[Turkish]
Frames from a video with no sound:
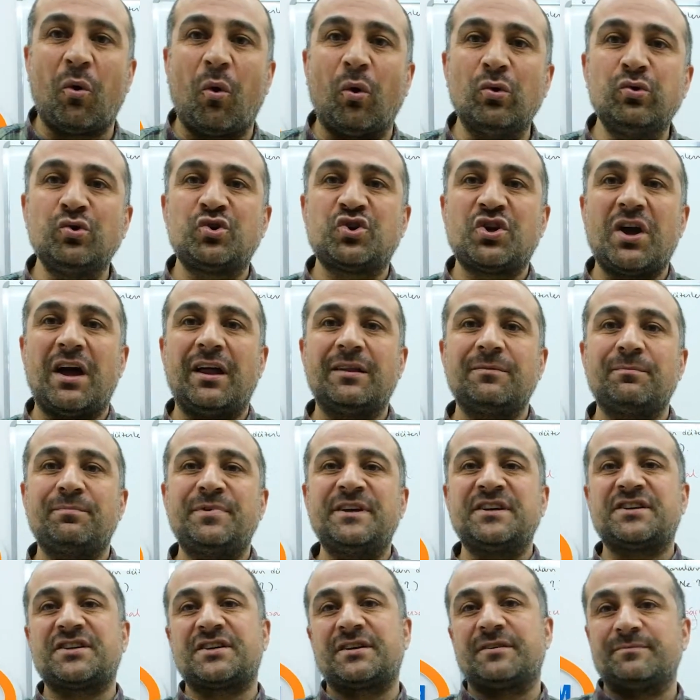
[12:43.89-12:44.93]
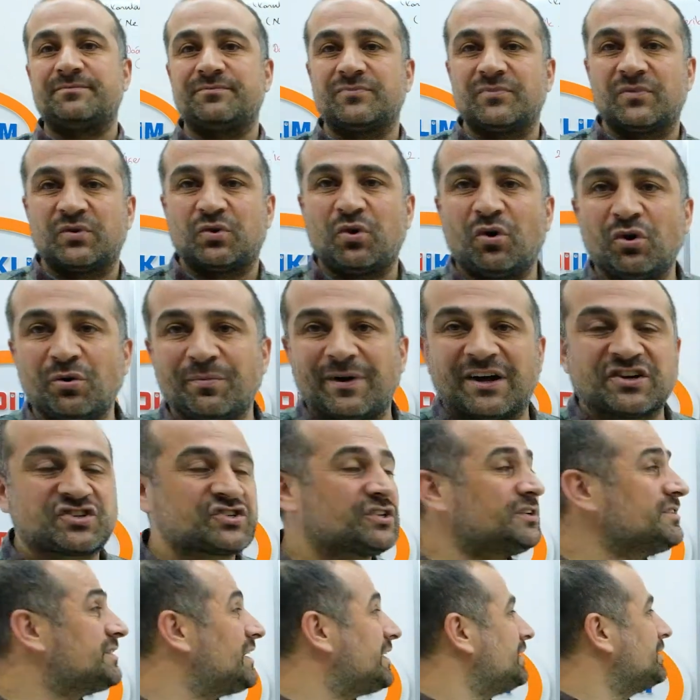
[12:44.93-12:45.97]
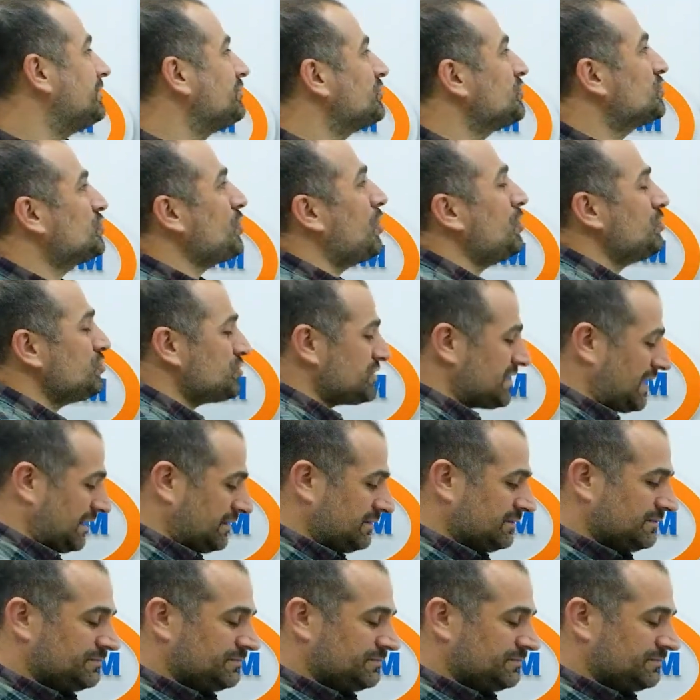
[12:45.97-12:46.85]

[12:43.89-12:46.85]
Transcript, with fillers: oluşan bir konu başlığı değil. Doğrusal.